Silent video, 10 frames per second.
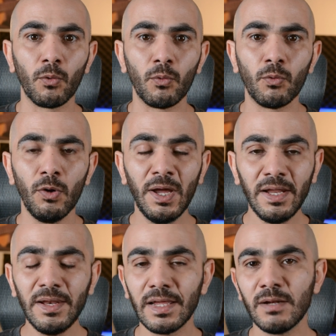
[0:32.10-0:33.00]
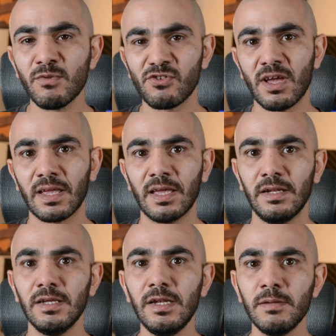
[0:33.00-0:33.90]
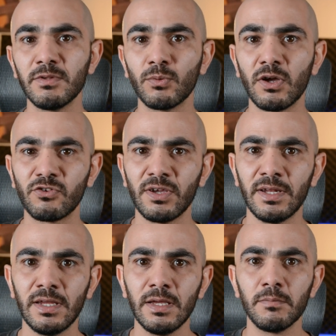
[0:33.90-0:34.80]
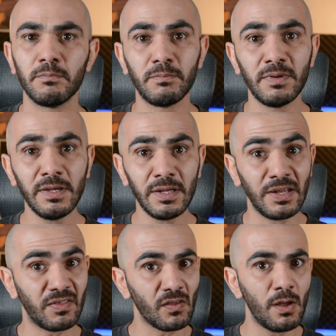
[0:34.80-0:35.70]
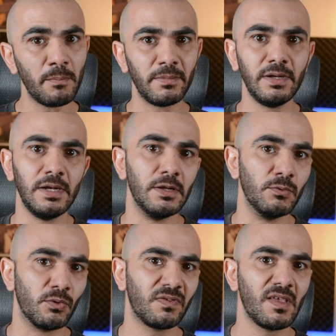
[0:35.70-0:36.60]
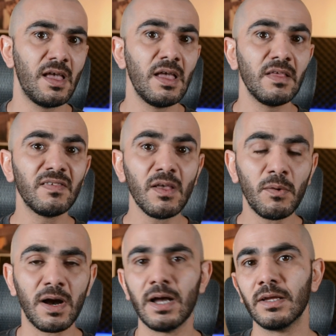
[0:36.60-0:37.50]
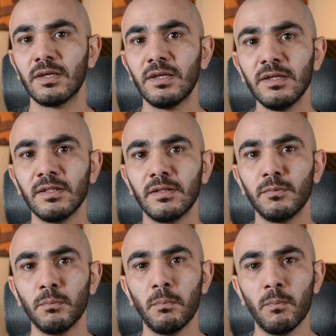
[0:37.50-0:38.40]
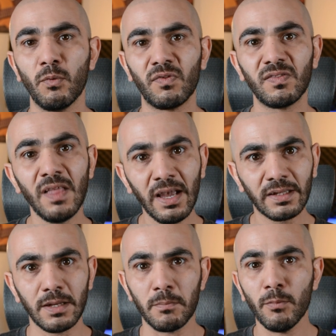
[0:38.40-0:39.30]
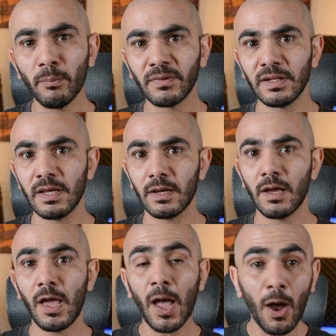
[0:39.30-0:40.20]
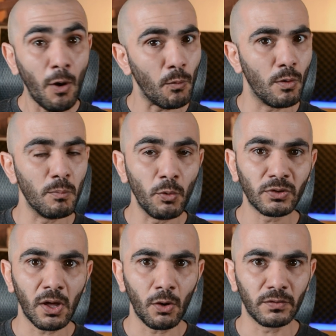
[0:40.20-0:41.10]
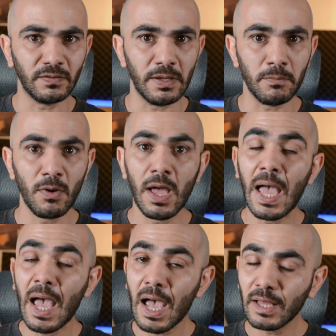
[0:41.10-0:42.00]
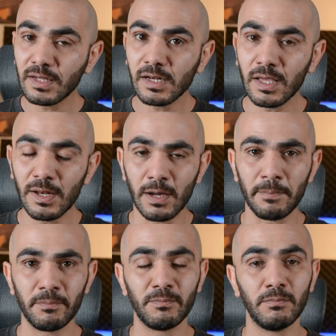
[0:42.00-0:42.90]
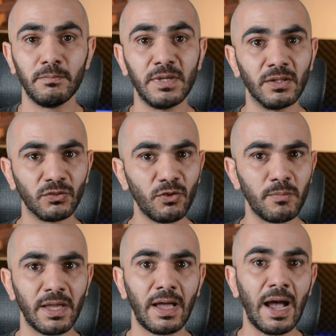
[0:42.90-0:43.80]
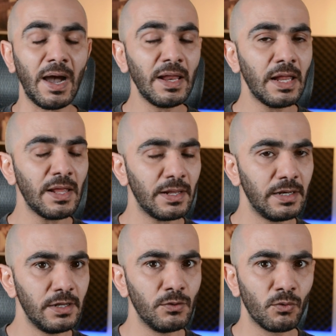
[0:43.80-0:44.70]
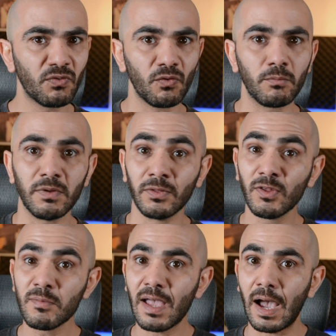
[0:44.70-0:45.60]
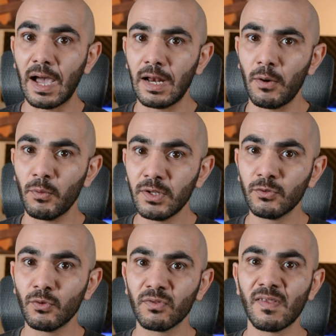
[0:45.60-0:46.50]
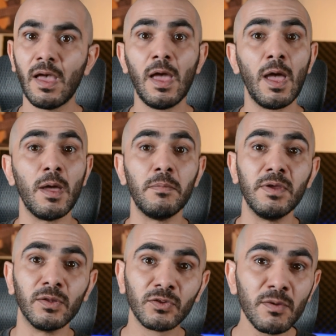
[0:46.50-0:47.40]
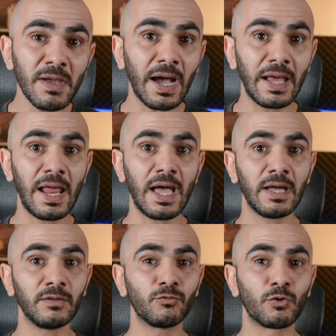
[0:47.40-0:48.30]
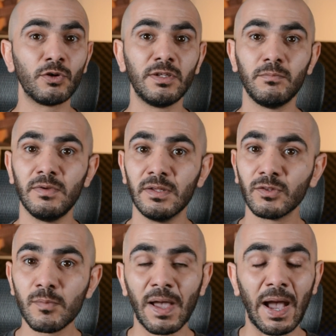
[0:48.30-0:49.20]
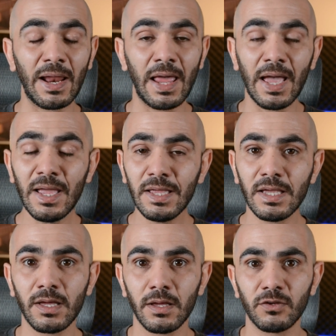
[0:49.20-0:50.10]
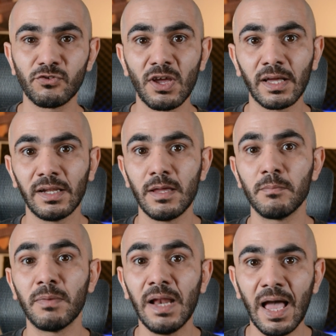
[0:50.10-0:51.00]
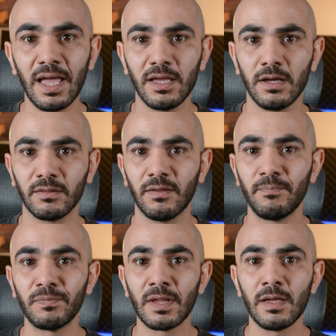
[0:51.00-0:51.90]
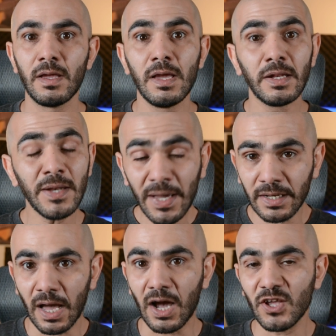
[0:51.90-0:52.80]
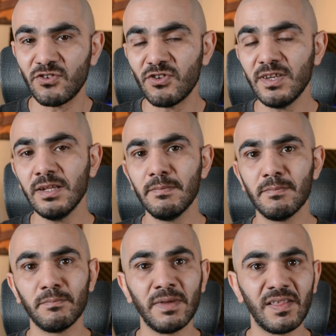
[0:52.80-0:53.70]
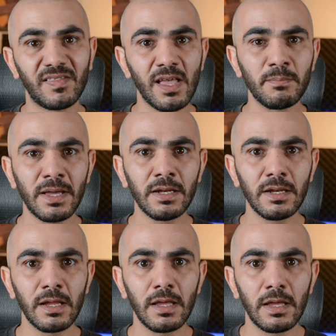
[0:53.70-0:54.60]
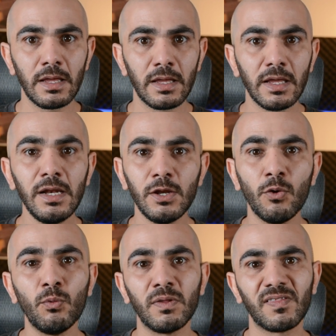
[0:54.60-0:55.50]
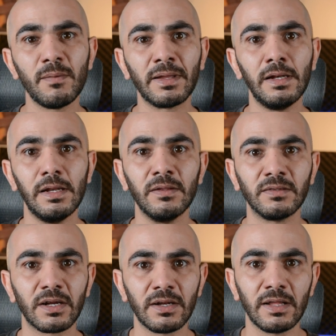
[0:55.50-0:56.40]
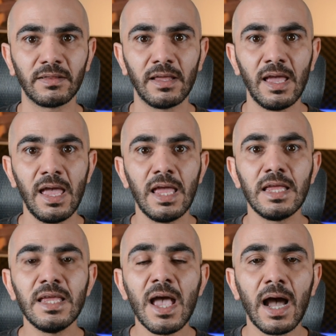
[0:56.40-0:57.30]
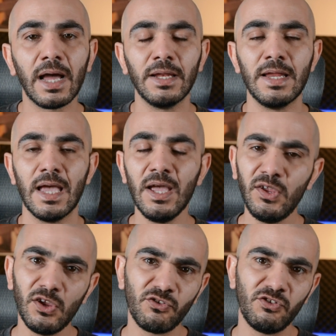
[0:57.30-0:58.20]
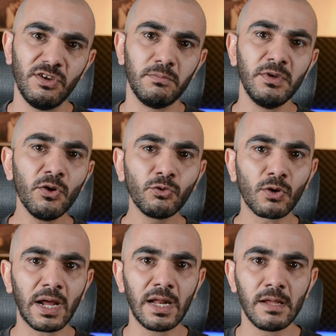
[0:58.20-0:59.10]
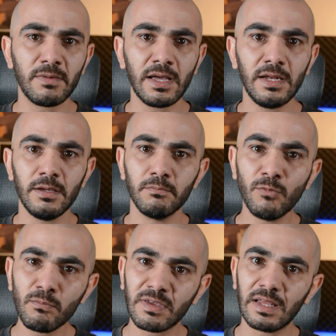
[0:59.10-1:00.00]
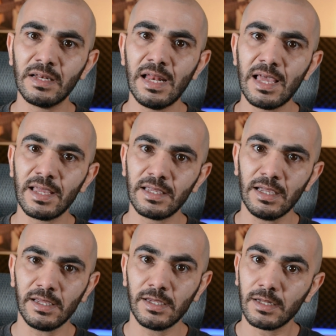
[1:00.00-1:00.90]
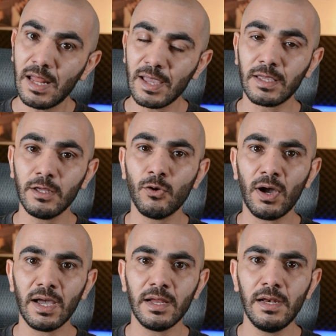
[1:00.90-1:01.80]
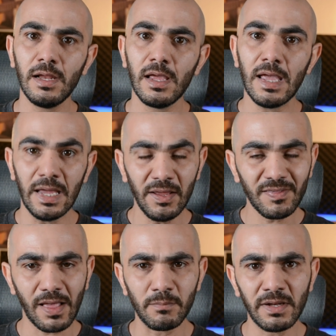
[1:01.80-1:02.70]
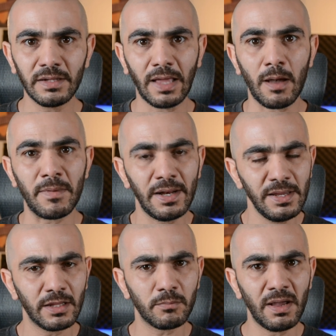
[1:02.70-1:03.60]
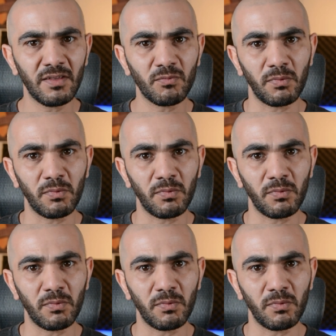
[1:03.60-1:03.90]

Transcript: وحل المشاكل اللي بتواجهني بنظام لينوكس سواء كنت مستخدم مبتدئ أو متقدم هذا الكلام بينطبق على لينوكس بينطبق على ويندوز بينطبق على اندرويد بينطبق على اي شغله بالحياه نحن عايشين بزمن اللي هو زمن الانترنت يعني اي شيء بيخطر على بالي ممكن لاقي لاقي له حل اذا عملت عمليه بحث